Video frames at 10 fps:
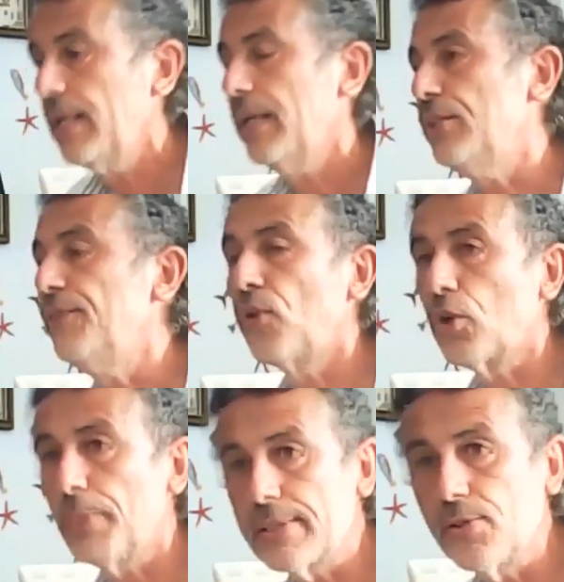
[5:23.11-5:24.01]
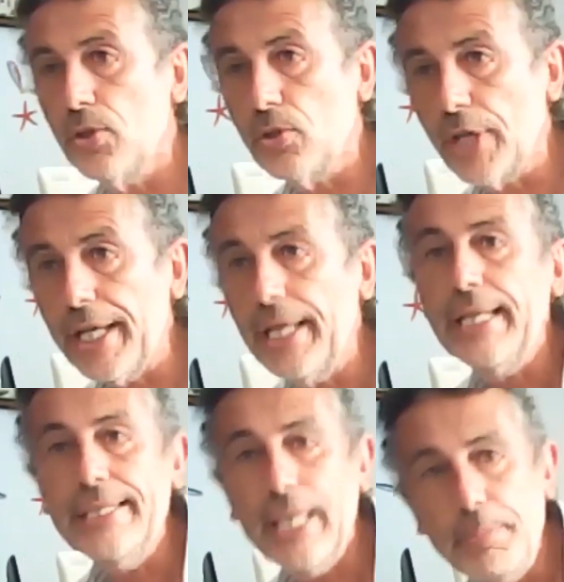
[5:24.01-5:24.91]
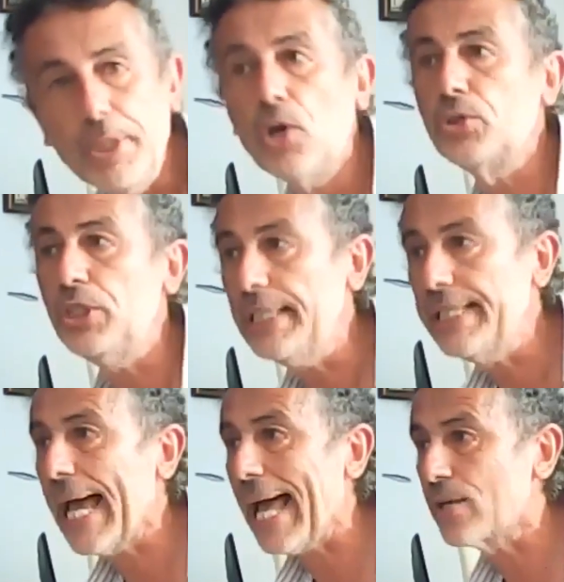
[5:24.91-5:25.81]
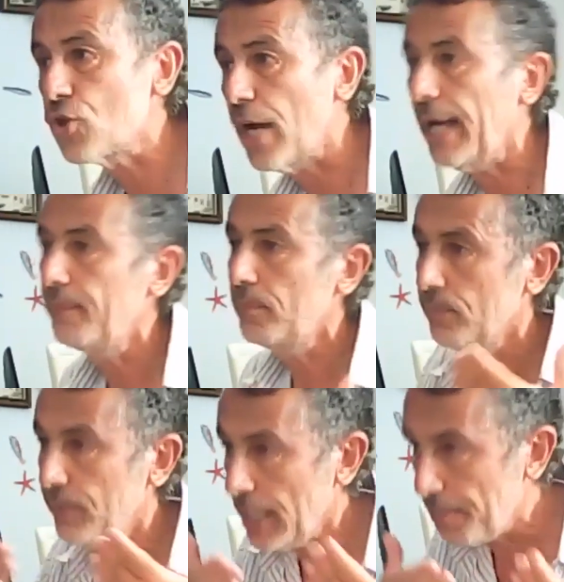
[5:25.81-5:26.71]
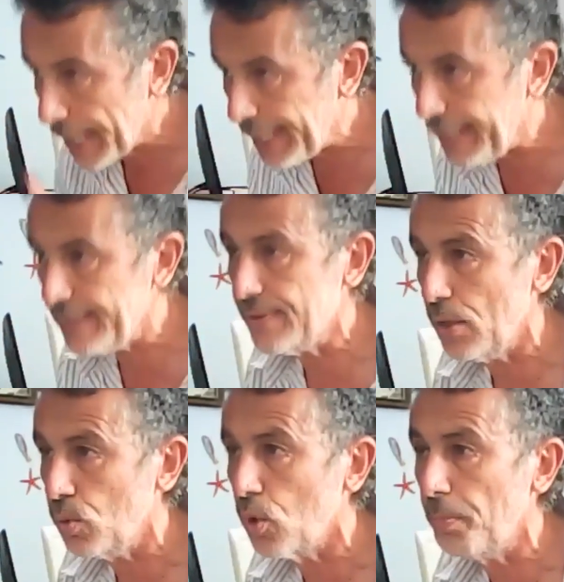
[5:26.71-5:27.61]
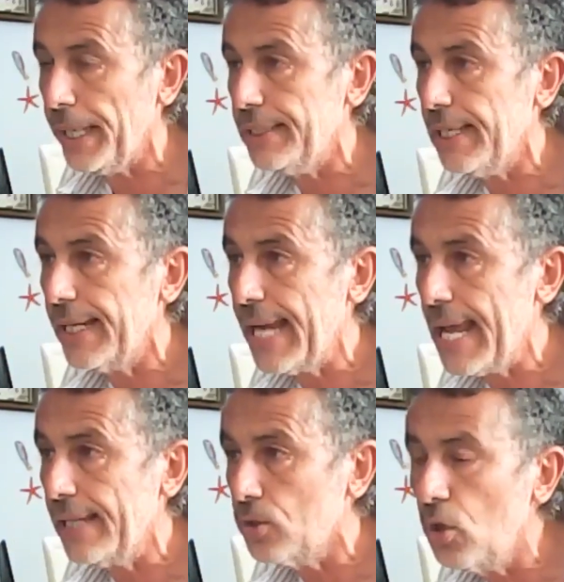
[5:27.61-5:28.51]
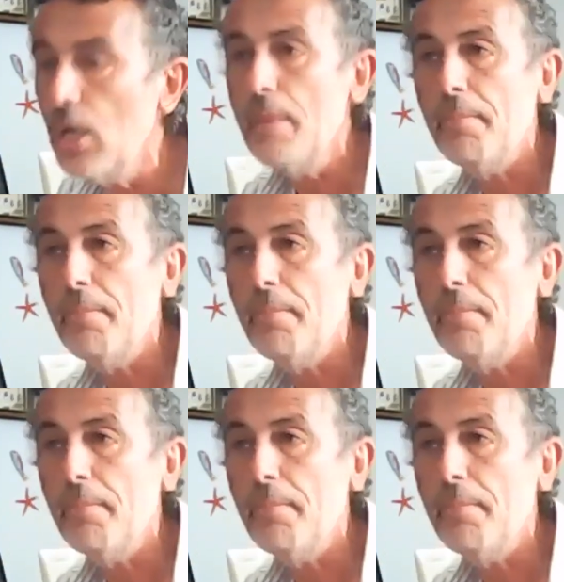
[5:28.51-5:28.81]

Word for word: di formazione dei piloti di caccia dei paesi europei della Nato,